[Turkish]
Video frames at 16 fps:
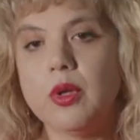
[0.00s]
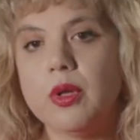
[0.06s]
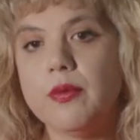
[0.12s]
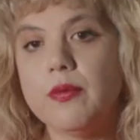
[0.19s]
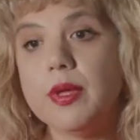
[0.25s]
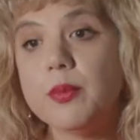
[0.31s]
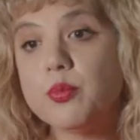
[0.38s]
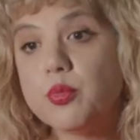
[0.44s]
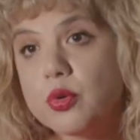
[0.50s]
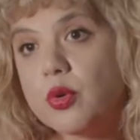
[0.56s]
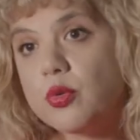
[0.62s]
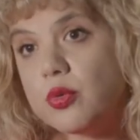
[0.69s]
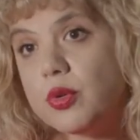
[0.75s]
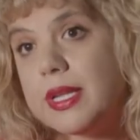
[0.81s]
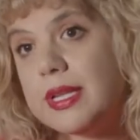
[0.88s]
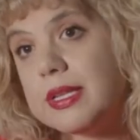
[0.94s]
Ve bu
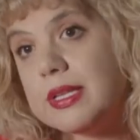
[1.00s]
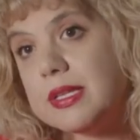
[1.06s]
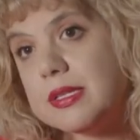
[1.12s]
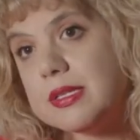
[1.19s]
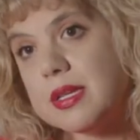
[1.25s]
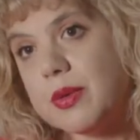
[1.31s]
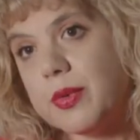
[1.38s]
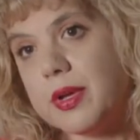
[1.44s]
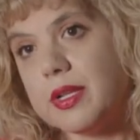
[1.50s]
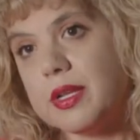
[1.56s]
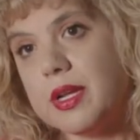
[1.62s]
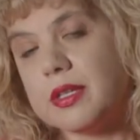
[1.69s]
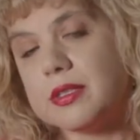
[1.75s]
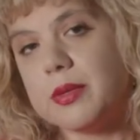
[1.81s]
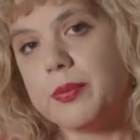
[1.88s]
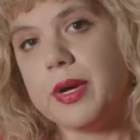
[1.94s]
kötü gittiği zaman
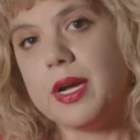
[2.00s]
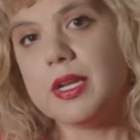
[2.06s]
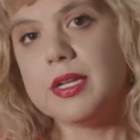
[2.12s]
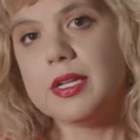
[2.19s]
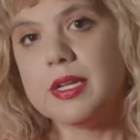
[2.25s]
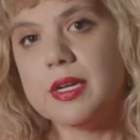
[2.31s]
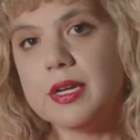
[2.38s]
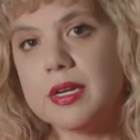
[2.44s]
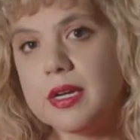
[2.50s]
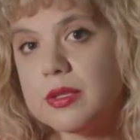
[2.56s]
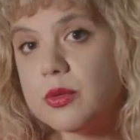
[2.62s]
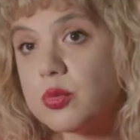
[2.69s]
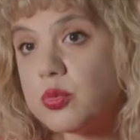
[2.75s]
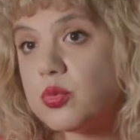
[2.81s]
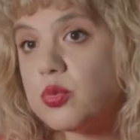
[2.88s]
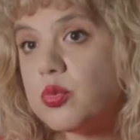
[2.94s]
zamanlarda belki de herhalde
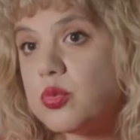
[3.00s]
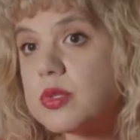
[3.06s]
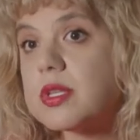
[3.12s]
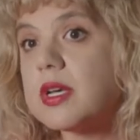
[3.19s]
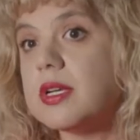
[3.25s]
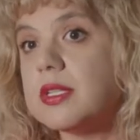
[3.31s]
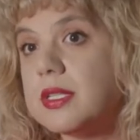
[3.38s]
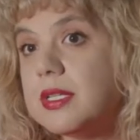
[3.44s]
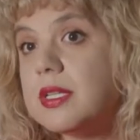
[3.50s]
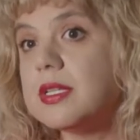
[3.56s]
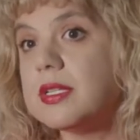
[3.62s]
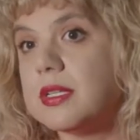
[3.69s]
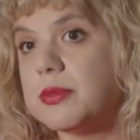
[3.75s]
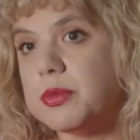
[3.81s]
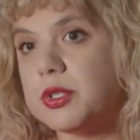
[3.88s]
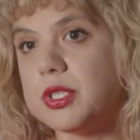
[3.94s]
o
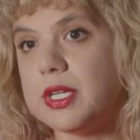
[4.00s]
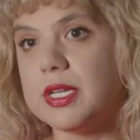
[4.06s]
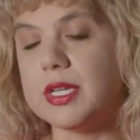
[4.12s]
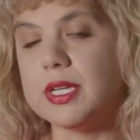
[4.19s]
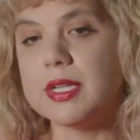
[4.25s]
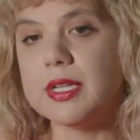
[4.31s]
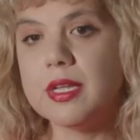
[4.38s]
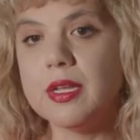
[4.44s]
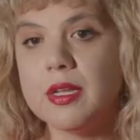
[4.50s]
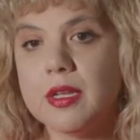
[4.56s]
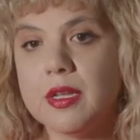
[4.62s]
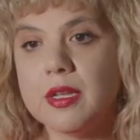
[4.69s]
duygusallıkla bir şekilde